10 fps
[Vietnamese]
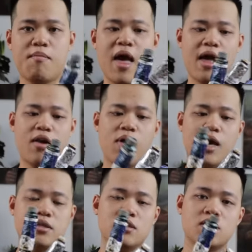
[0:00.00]
ba
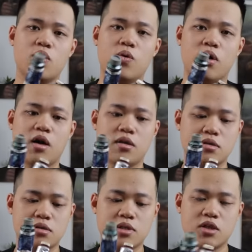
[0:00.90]
loại sơn dầu
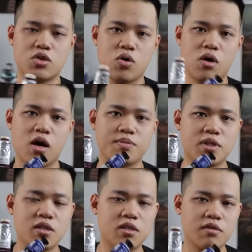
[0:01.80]
dành cho học
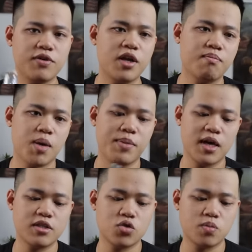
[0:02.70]
sinh sinh viên mà
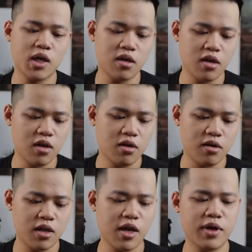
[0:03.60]
mình hay sử dụng nhất.
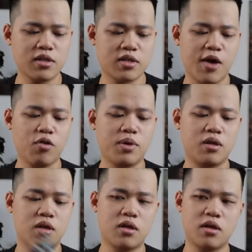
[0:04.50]
Theo đánh giá của
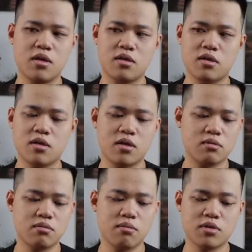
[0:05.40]
mình thì
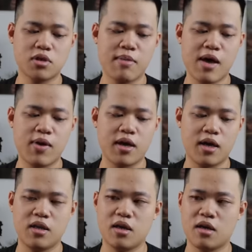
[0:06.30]
trong ba loại
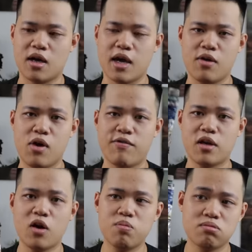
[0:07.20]
này thì cái loại
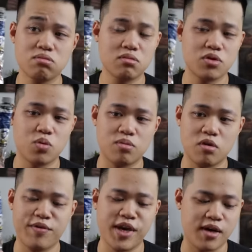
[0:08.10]
Van Gogh dùng
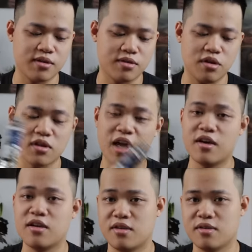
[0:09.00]
có vẻ sướng tay
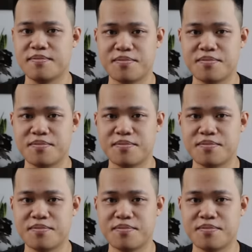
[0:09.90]
hơn.